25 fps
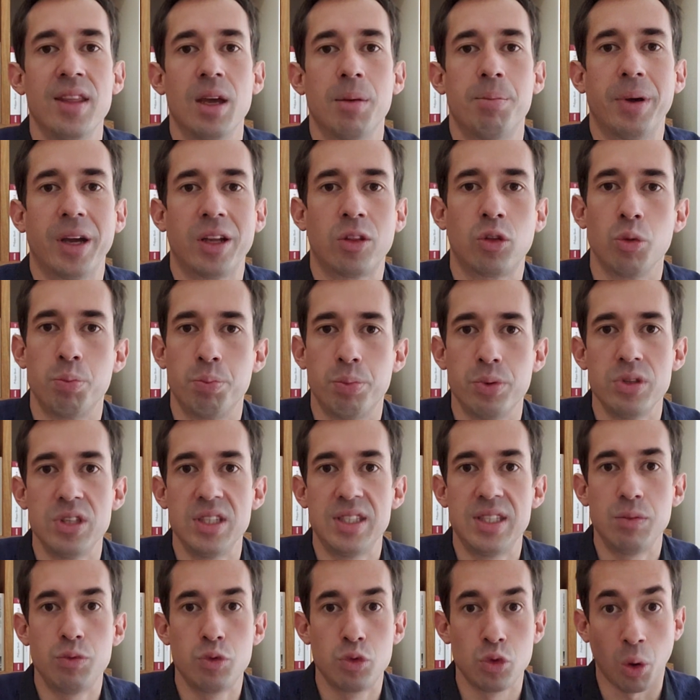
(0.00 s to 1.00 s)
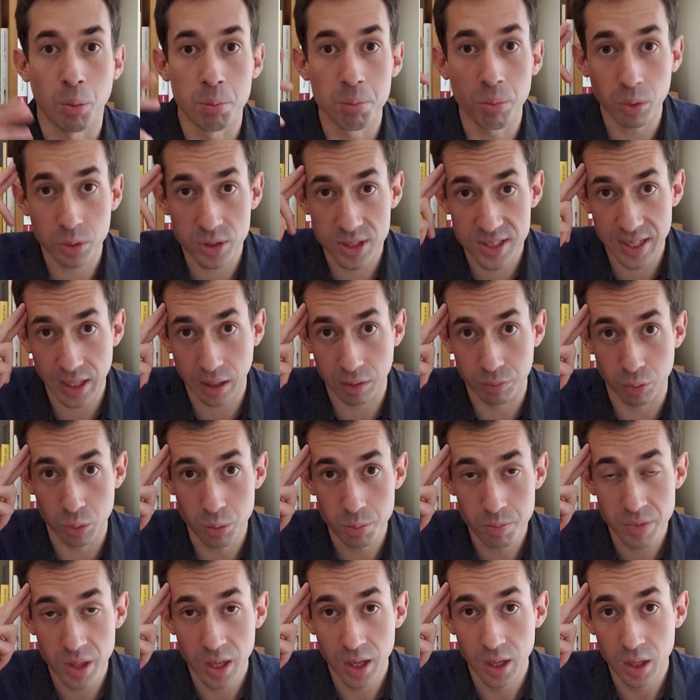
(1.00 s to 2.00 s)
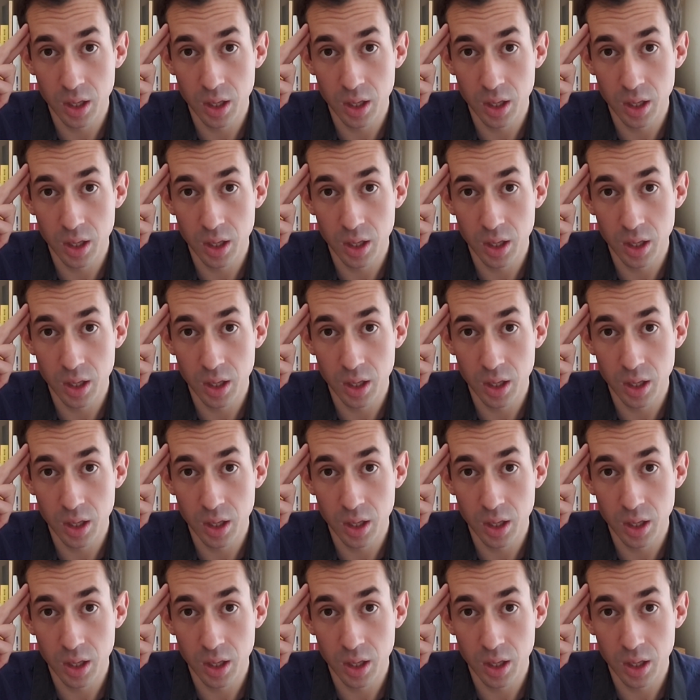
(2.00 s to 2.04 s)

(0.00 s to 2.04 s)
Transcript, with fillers: impact positif sur mon cerveau